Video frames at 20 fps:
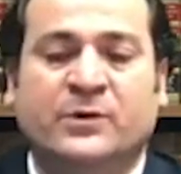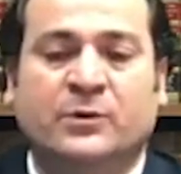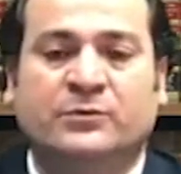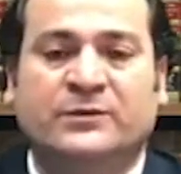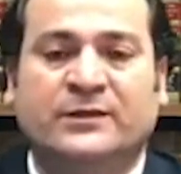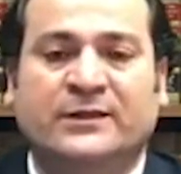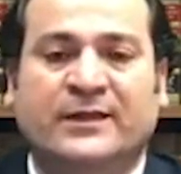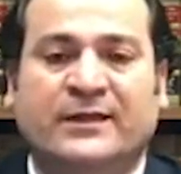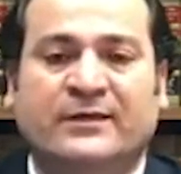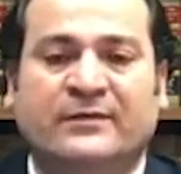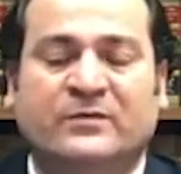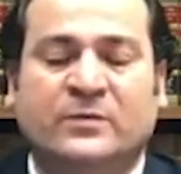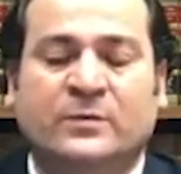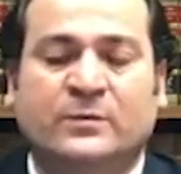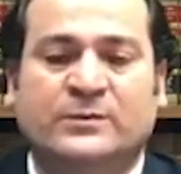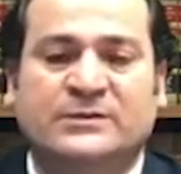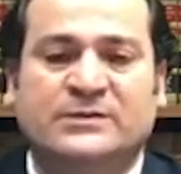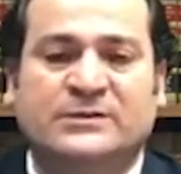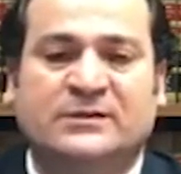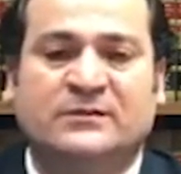oradaki
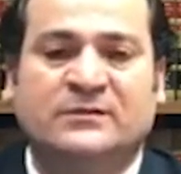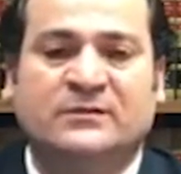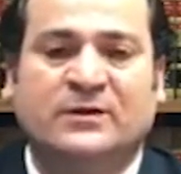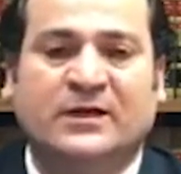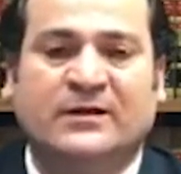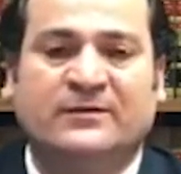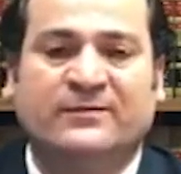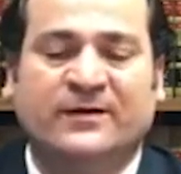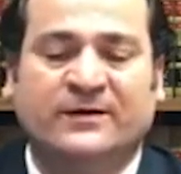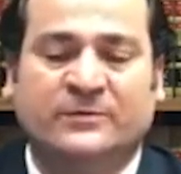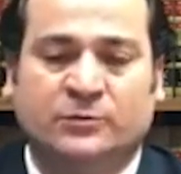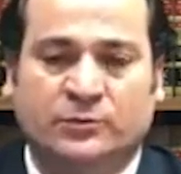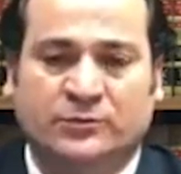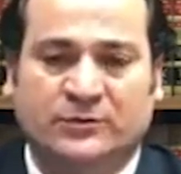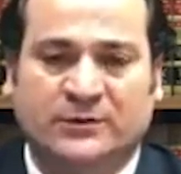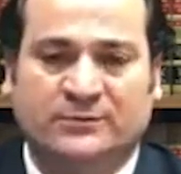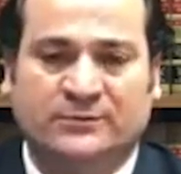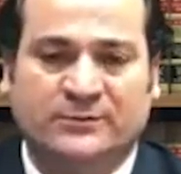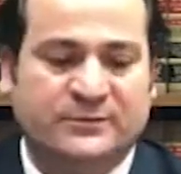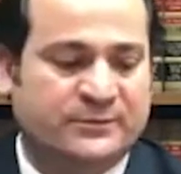eğitiminiz ya da diğer
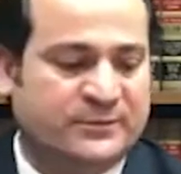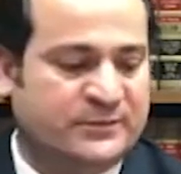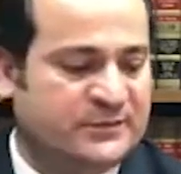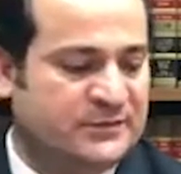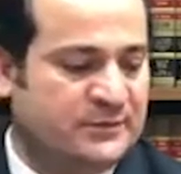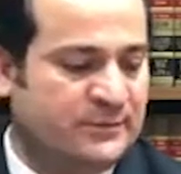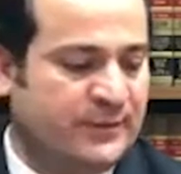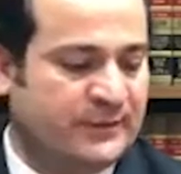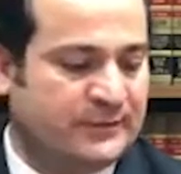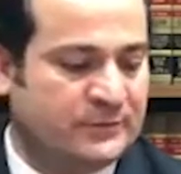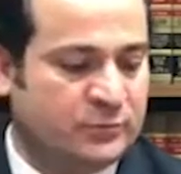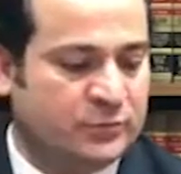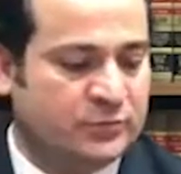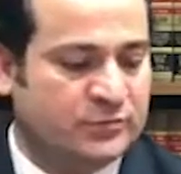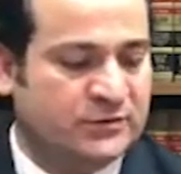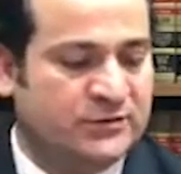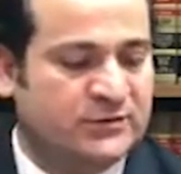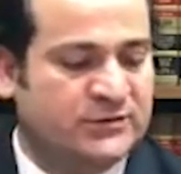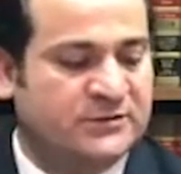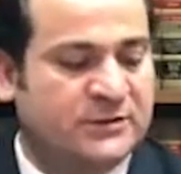faktörlerin bitmesini
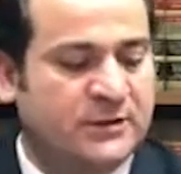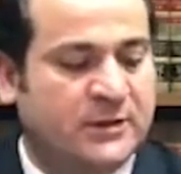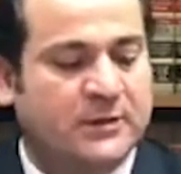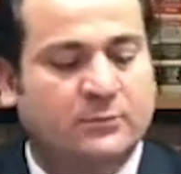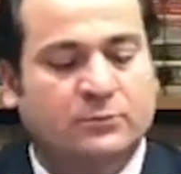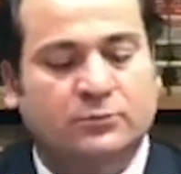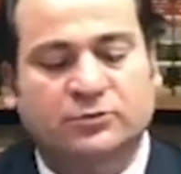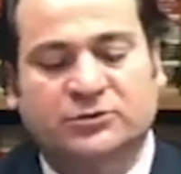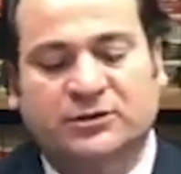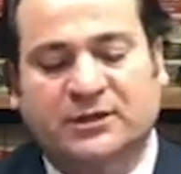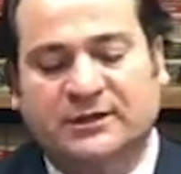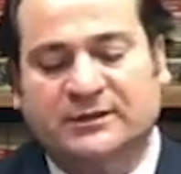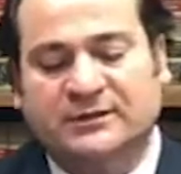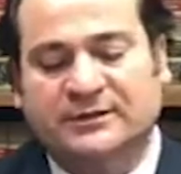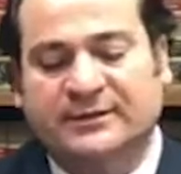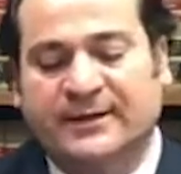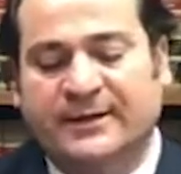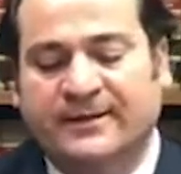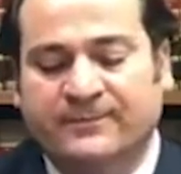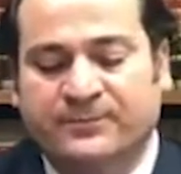bekliyorsanız bu
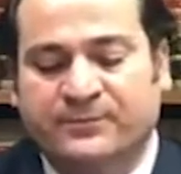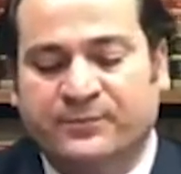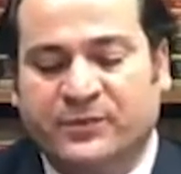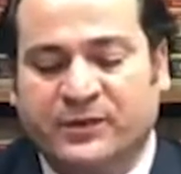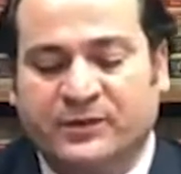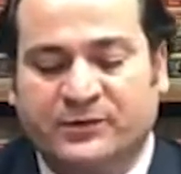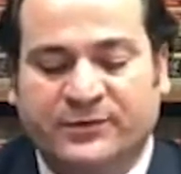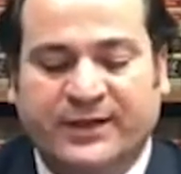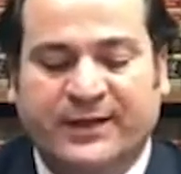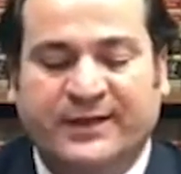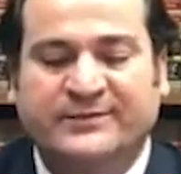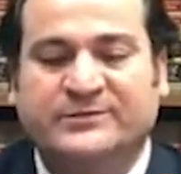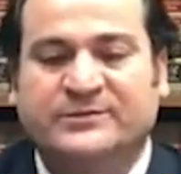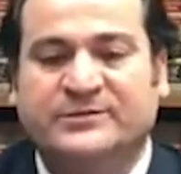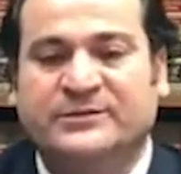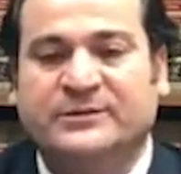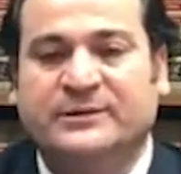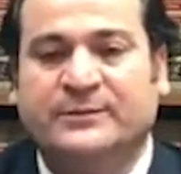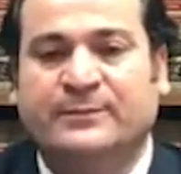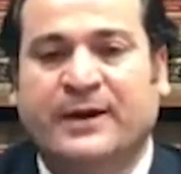şekilde
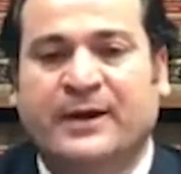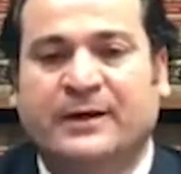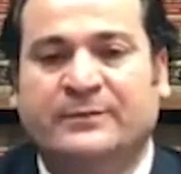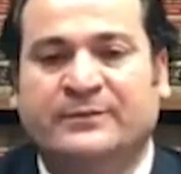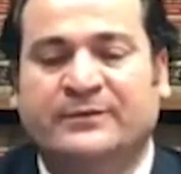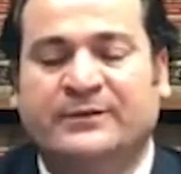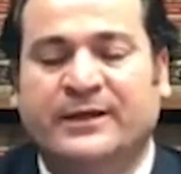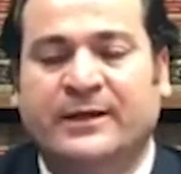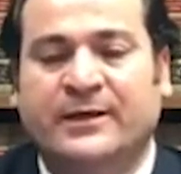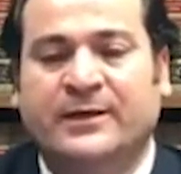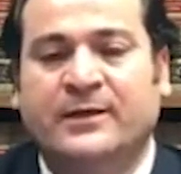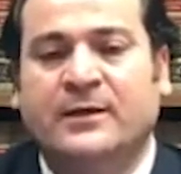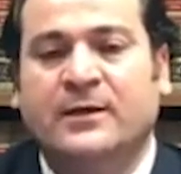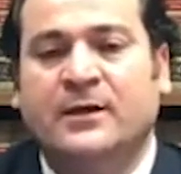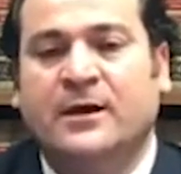reentry permite